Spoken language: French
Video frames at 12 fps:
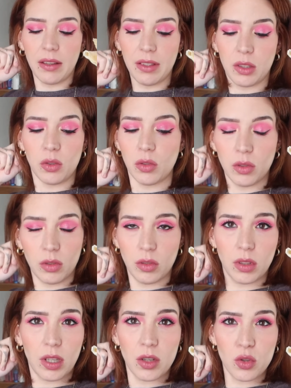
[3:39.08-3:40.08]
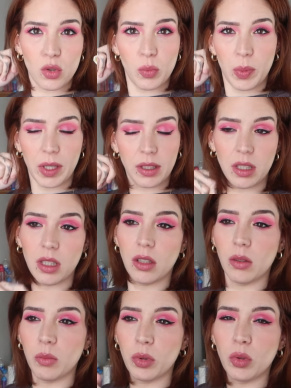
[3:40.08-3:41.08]
avec une euh, tranche de pain et
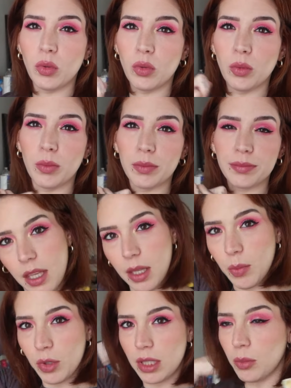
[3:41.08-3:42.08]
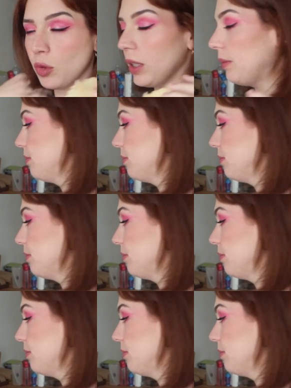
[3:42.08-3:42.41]
euh, un peu de, et un peu de samouraï.